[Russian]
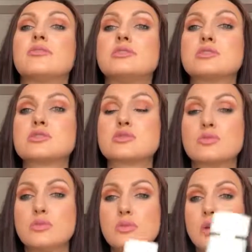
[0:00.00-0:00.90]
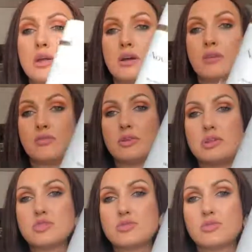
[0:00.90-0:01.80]
внизу в
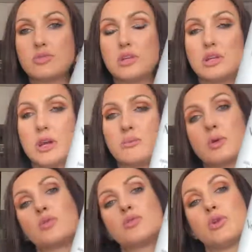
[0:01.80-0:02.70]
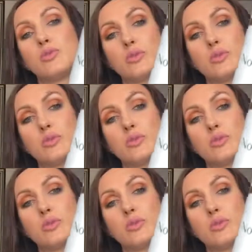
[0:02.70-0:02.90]
личку, и я помогу его